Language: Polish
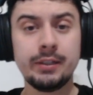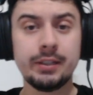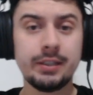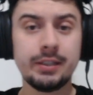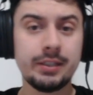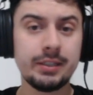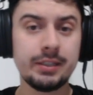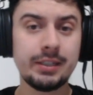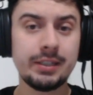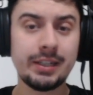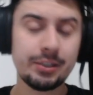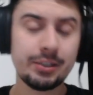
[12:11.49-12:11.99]

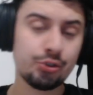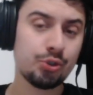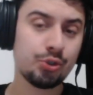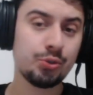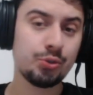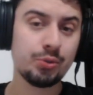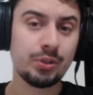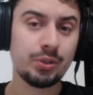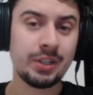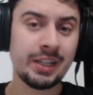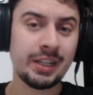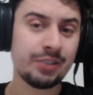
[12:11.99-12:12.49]
E,
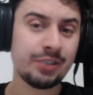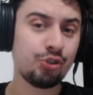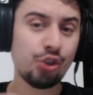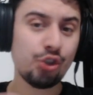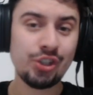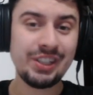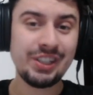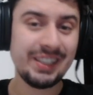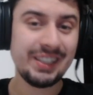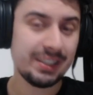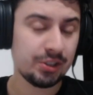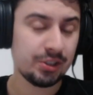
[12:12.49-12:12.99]
raczej,
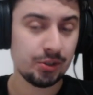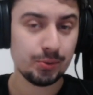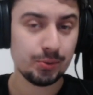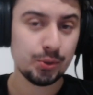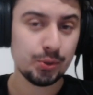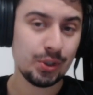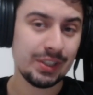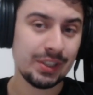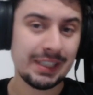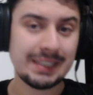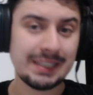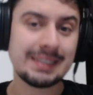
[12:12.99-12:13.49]
raczej nie chcą
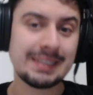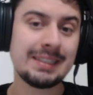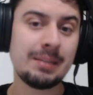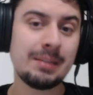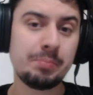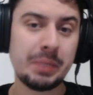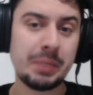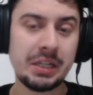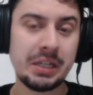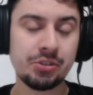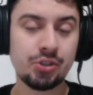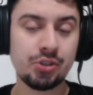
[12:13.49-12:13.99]
się tak
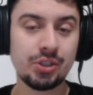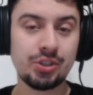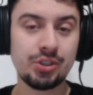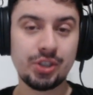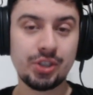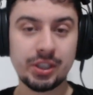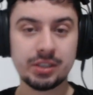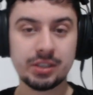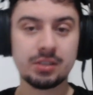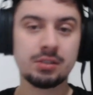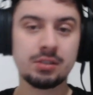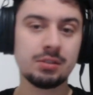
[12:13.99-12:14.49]

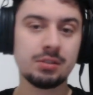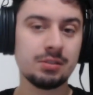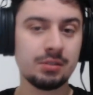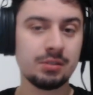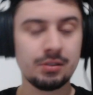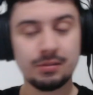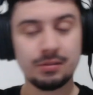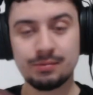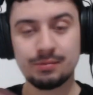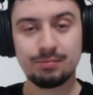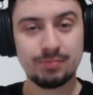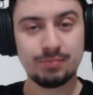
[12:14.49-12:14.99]
naparzać jak
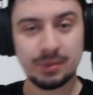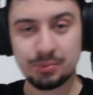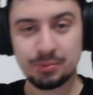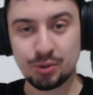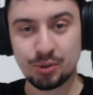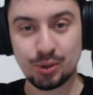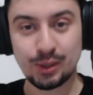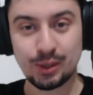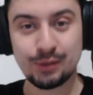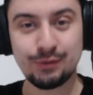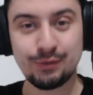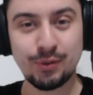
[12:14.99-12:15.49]
e, na
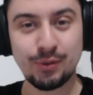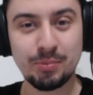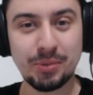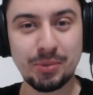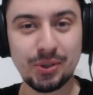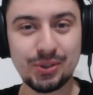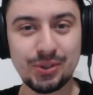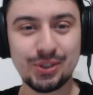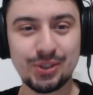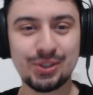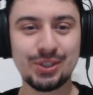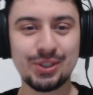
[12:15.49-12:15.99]
przykład w
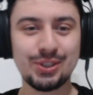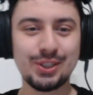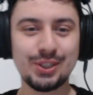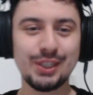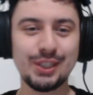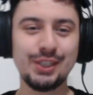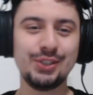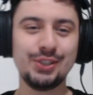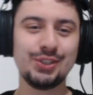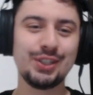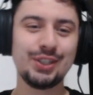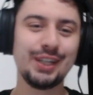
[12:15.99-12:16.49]
obronie
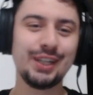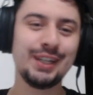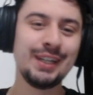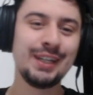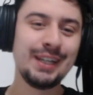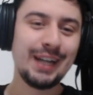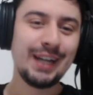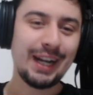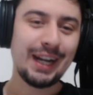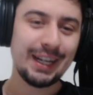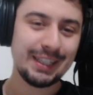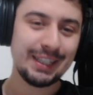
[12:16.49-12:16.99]
sycylijskiej.
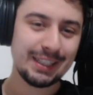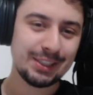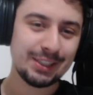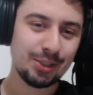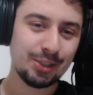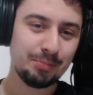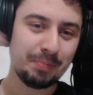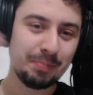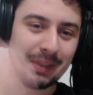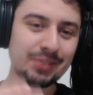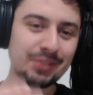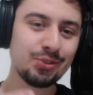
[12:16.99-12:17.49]
A jak
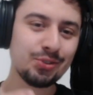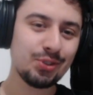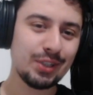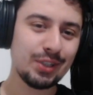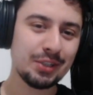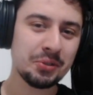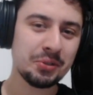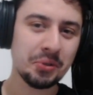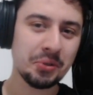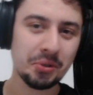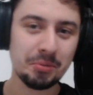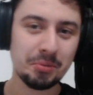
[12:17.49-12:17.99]
się patrzy
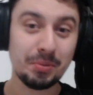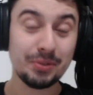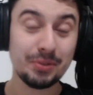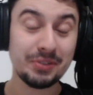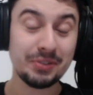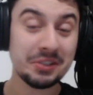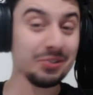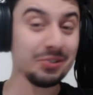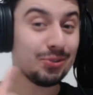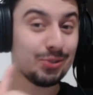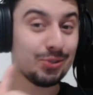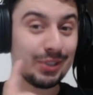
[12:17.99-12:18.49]
na
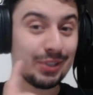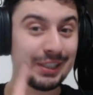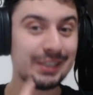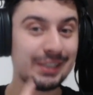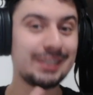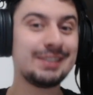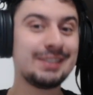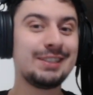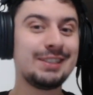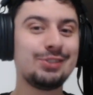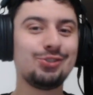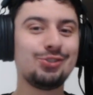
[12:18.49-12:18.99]
Korobowa, to on
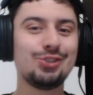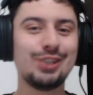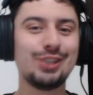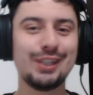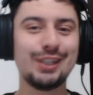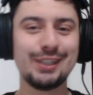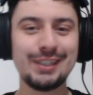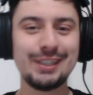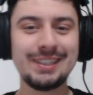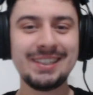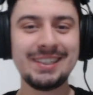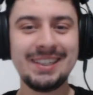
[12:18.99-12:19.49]
gra
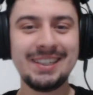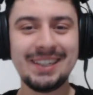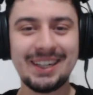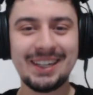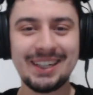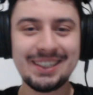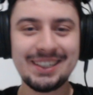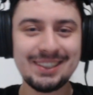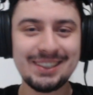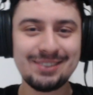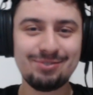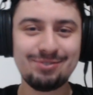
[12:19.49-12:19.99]
D4,
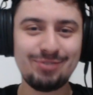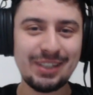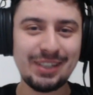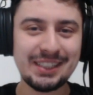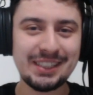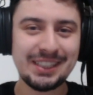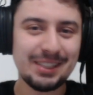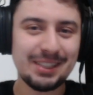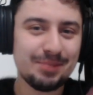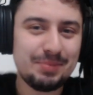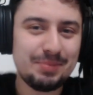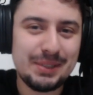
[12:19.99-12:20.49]
ale
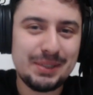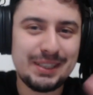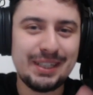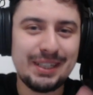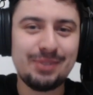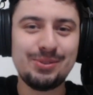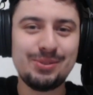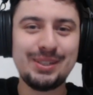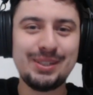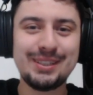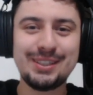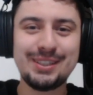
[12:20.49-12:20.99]
tak jakby
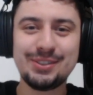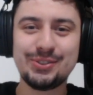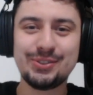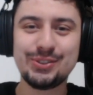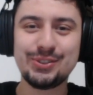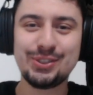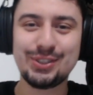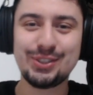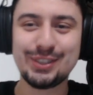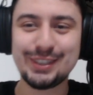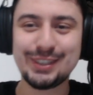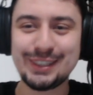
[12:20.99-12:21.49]
grał
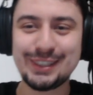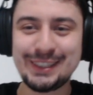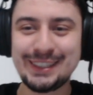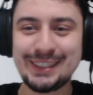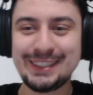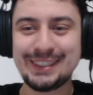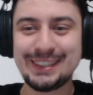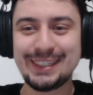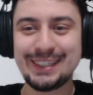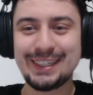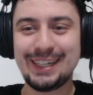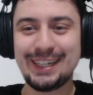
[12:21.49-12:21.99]
jakiegoś
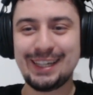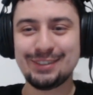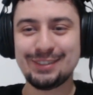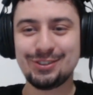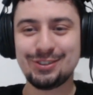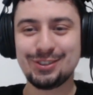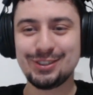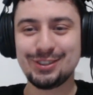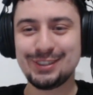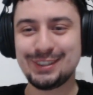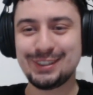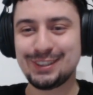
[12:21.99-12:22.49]
Sycyla
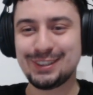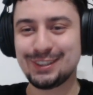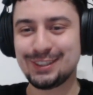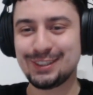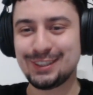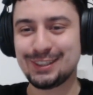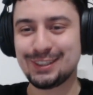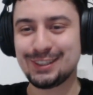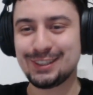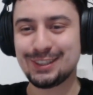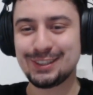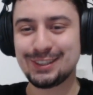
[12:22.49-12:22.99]
czy
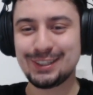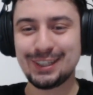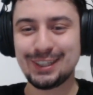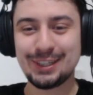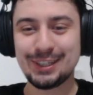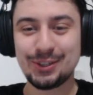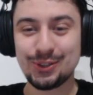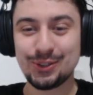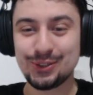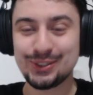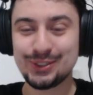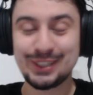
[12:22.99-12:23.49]
coś, coś
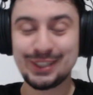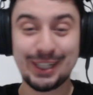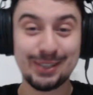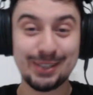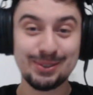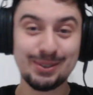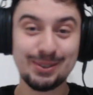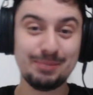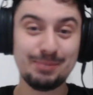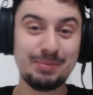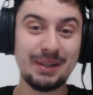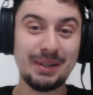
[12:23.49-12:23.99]
tego
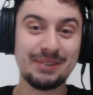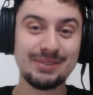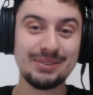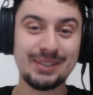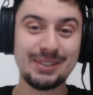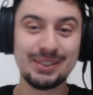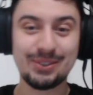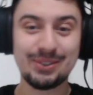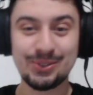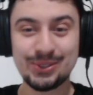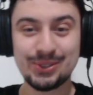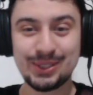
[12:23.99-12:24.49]
rodzaju.
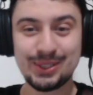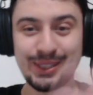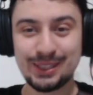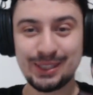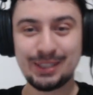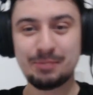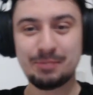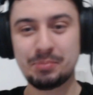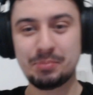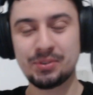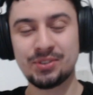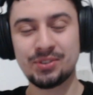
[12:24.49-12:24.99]
Naprawdę
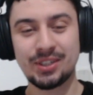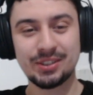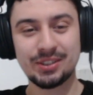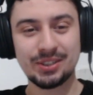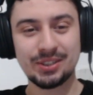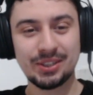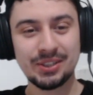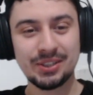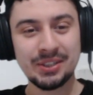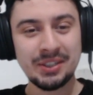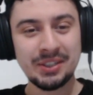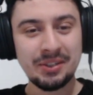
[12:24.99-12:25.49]
ostre
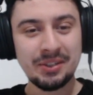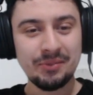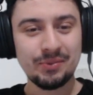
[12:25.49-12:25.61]
naparzanki.